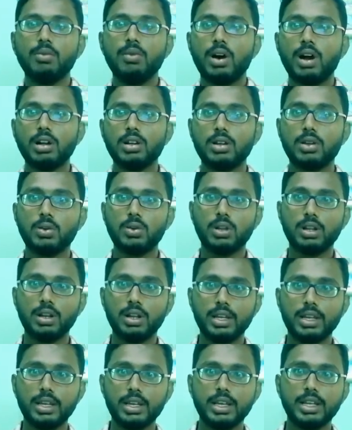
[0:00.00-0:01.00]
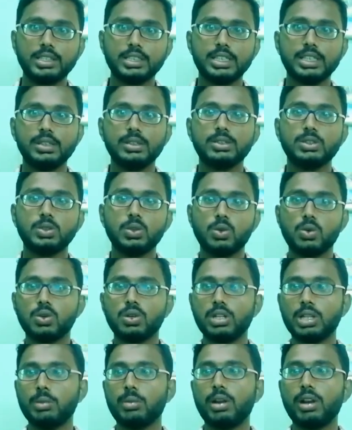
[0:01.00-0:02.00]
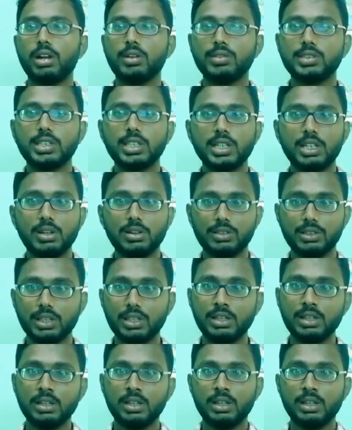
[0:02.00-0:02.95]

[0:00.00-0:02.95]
வாட்டரோட லீக்கேஜ் சோக் இந்த மாதிரியான விஷயங்களை வந்து